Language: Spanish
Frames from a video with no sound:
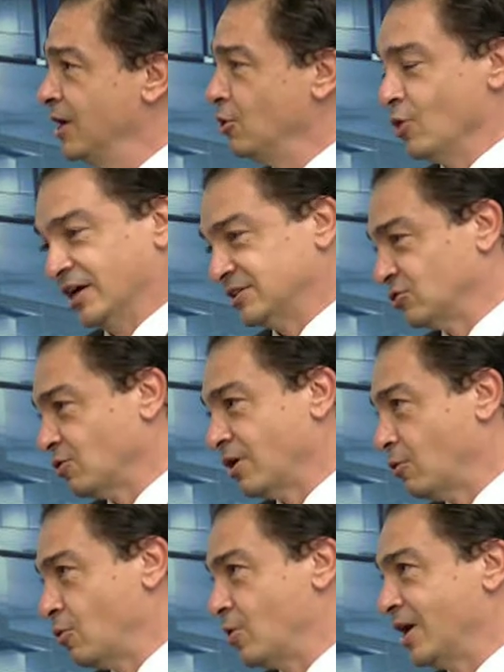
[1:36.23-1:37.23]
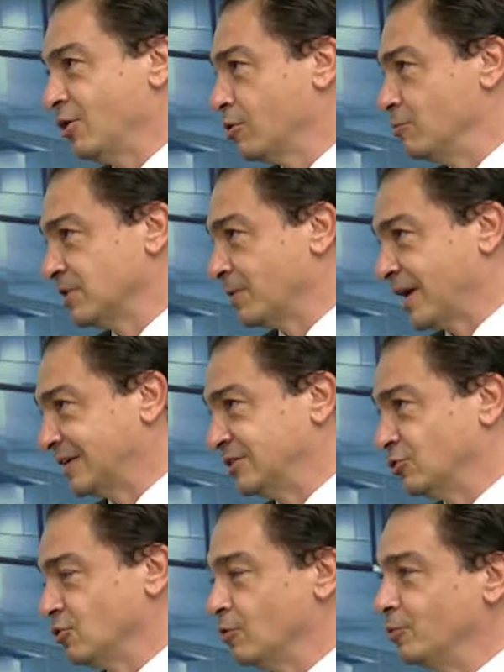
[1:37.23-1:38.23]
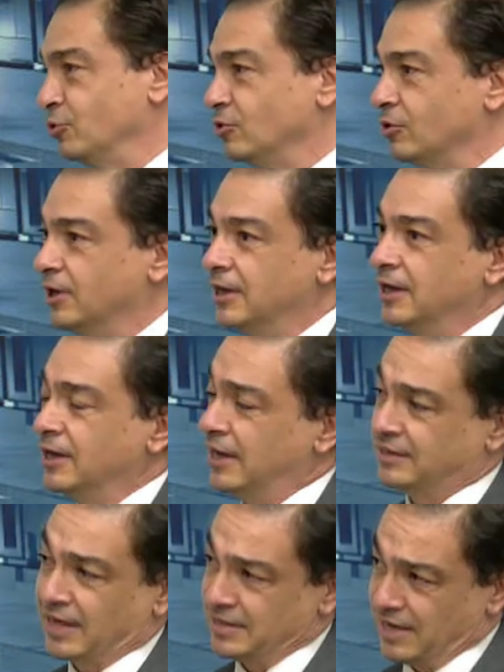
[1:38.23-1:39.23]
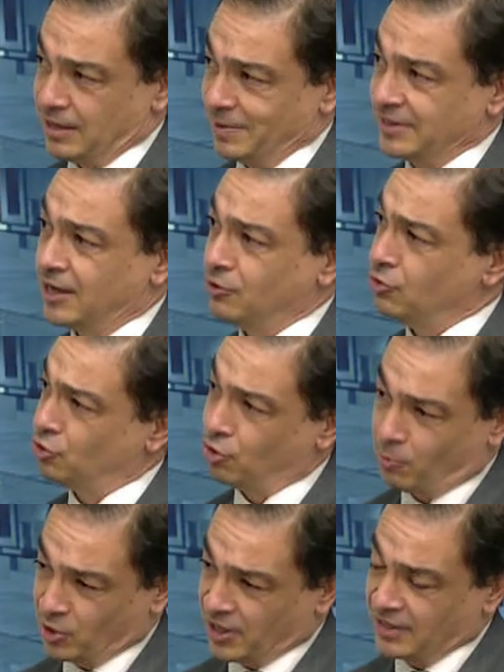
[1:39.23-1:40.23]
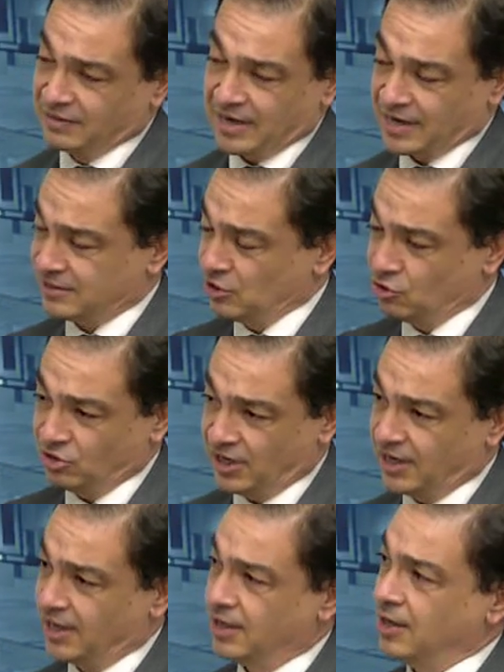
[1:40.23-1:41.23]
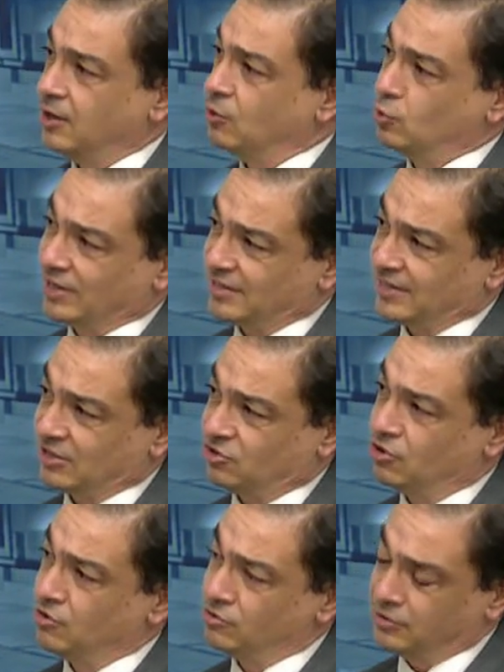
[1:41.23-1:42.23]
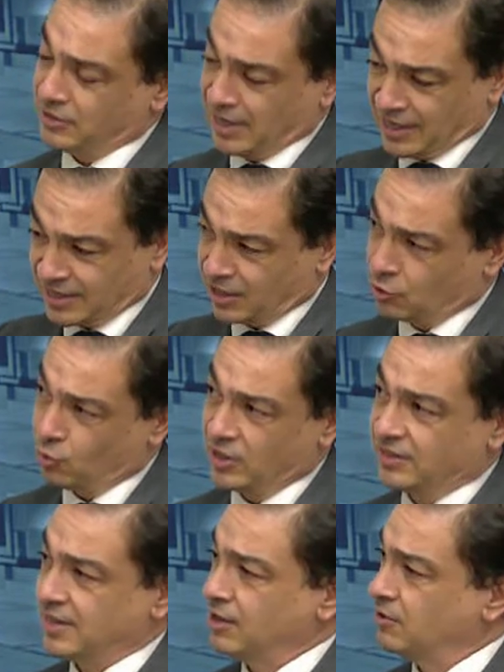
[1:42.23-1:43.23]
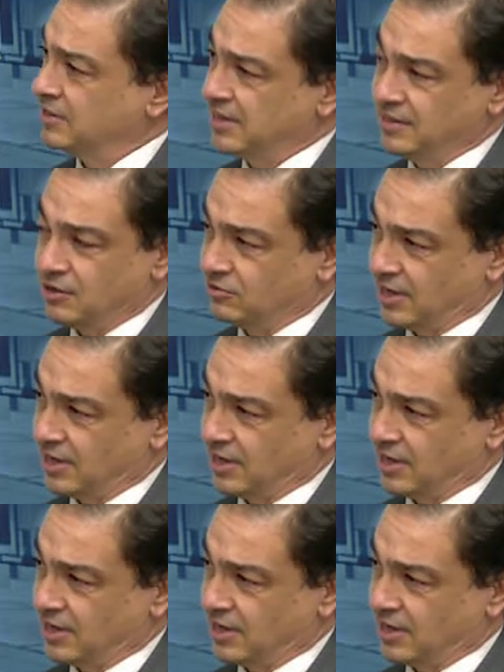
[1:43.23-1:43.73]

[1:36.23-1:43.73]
Los accesos a los juzgados, como sabrá casi todo el mundo, están ya limitados, no puedes entrar si no tienes una citación, tienes que estar en un listado, etcétera.